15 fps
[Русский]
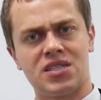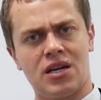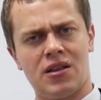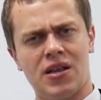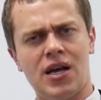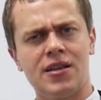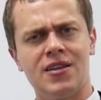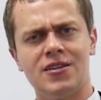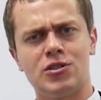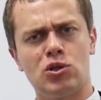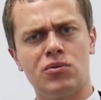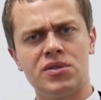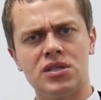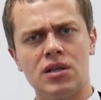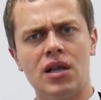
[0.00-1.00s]
с Канадой, с
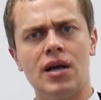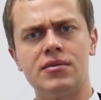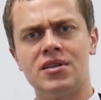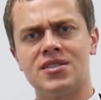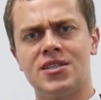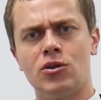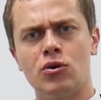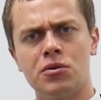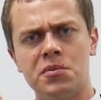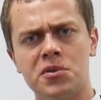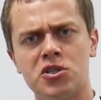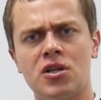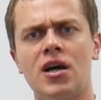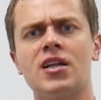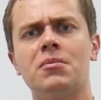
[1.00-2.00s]
Новой Зеландией, с Соединенными
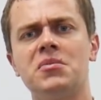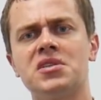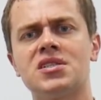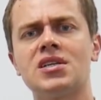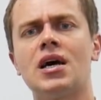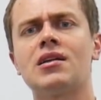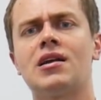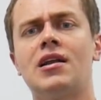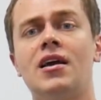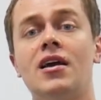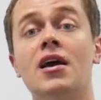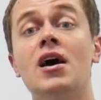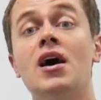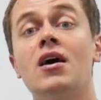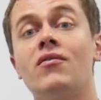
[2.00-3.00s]
Штатами, с
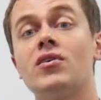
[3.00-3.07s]
Англией.